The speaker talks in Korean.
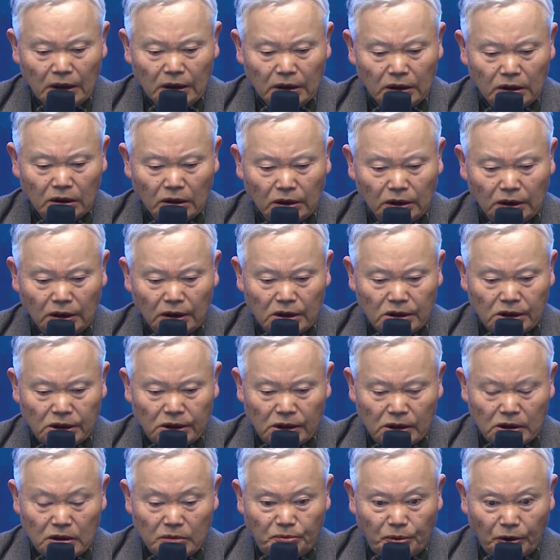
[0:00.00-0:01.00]
이렇게
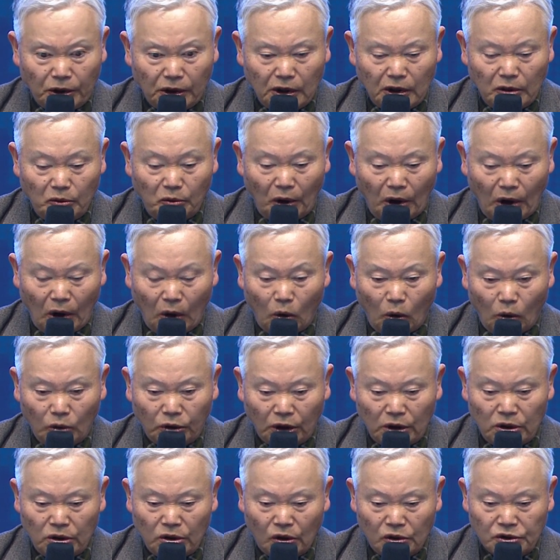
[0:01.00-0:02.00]
시진핑의
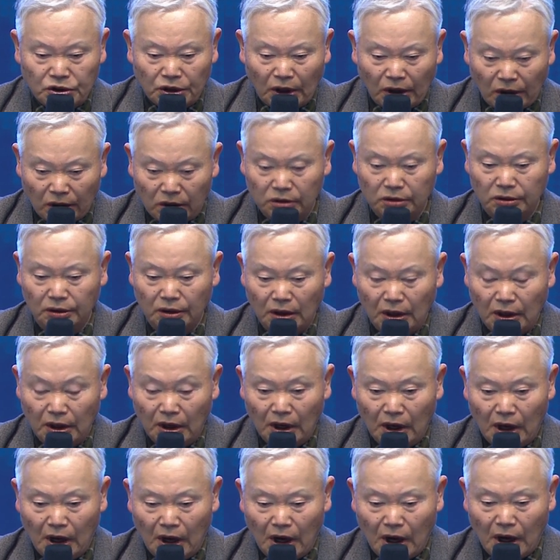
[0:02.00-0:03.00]
왜곡된 역사관은
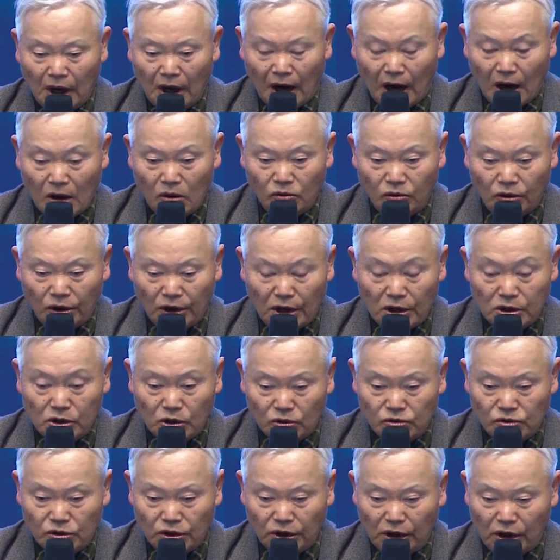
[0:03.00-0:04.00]
한국의
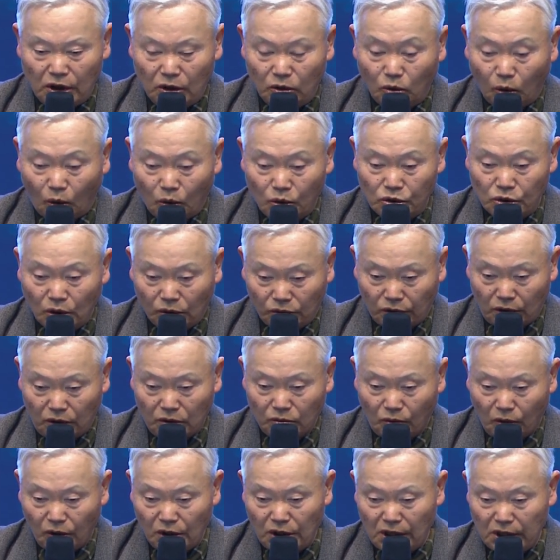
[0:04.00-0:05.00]
선조인 동의적들,
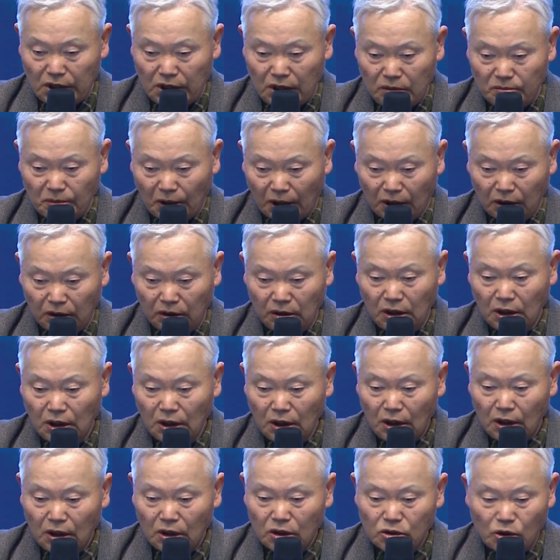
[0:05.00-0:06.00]
원래 이 말은
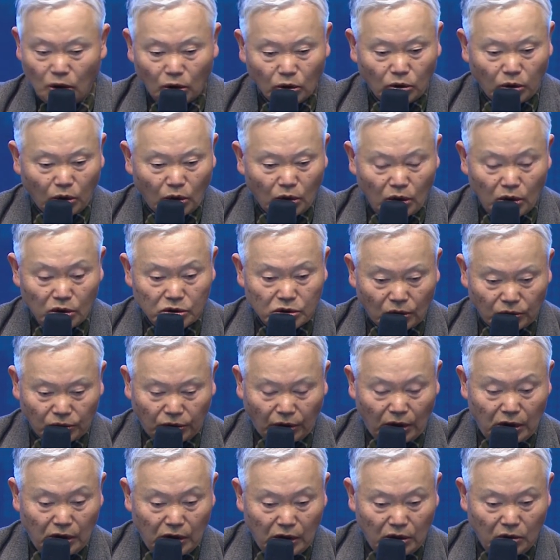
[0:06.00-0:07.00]
서토,
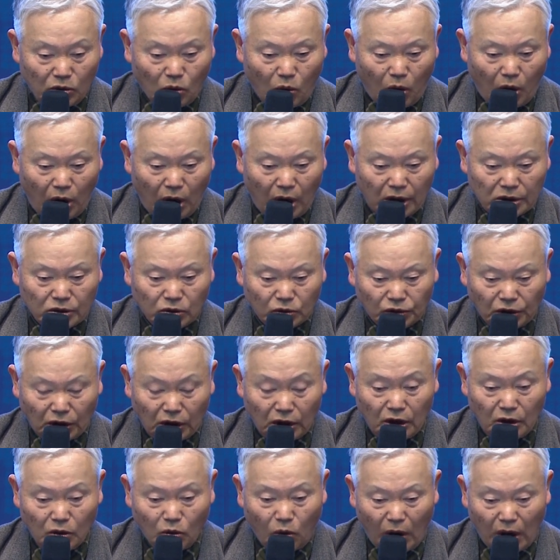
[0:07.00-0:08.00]
서토에 있는
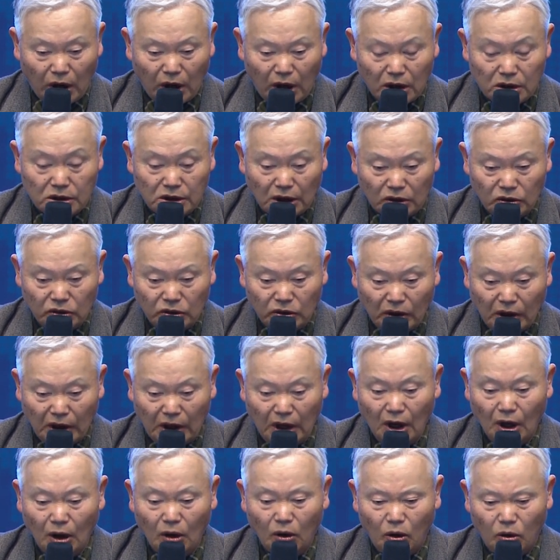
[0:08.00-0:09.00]
화하족들이
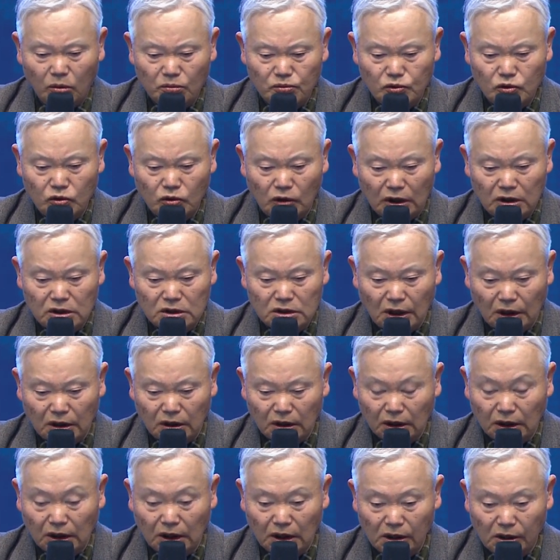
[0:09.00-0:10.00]
황하상류의 험준한
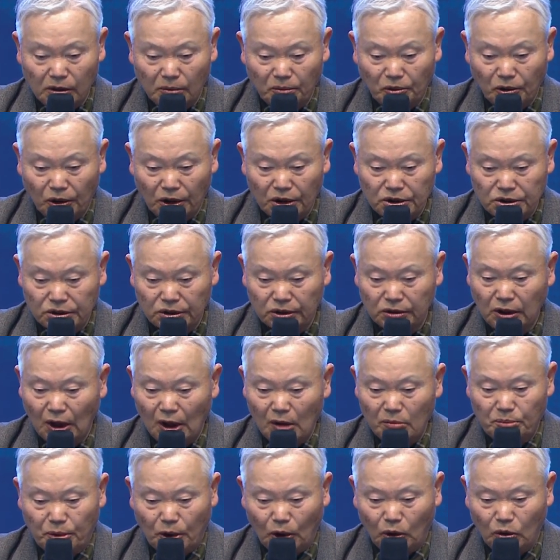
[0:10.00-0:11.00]
산악과 협곡에서
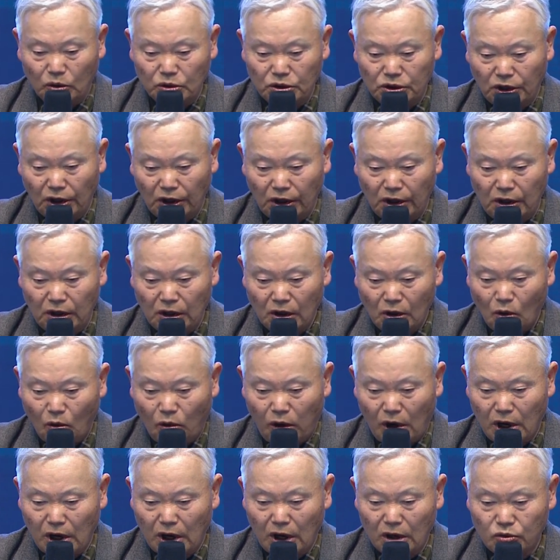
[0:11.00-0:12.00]
평원지대인
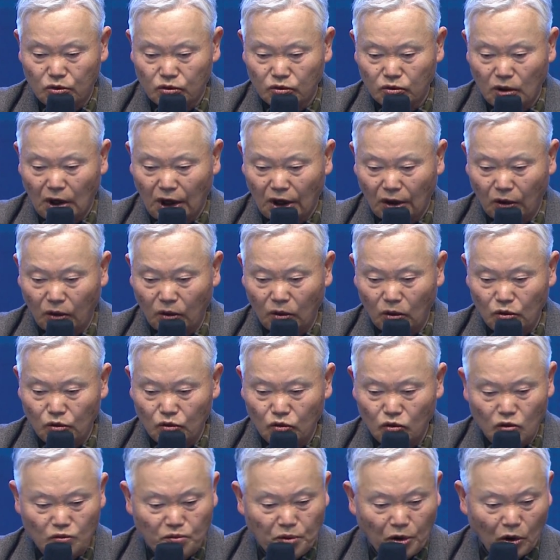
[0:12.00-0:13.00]
황하중하류로
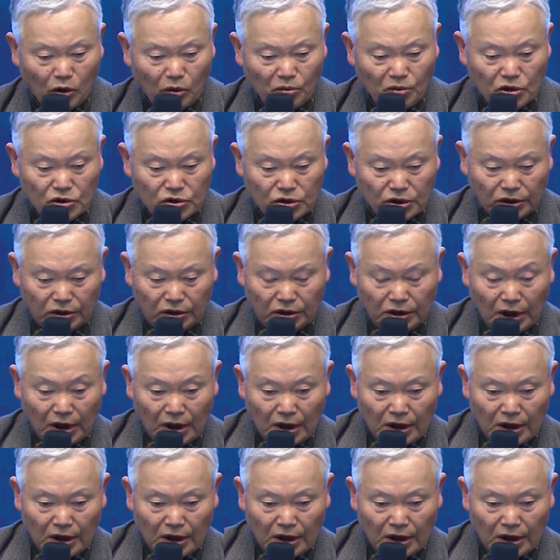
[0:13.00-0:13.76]
유입해오면서